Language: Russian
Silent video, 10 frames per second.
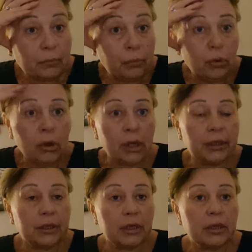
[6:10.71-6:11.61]

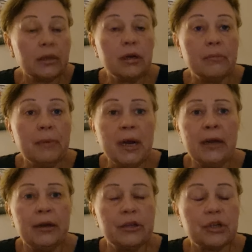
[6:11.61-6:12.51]
Похер, это
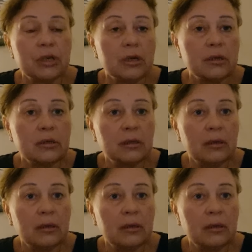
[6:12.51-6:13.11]
нормально сейчас.